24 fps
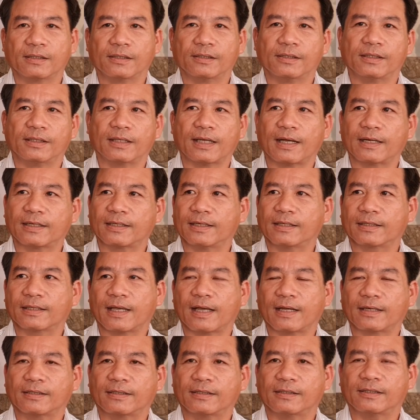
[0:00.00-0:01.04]
người thật việc
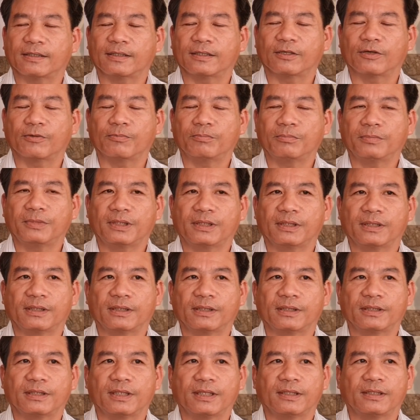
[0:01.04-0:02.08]
thật thì cũng
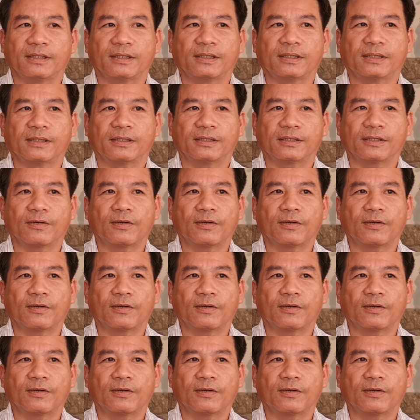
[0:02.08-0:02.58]
à, xin à,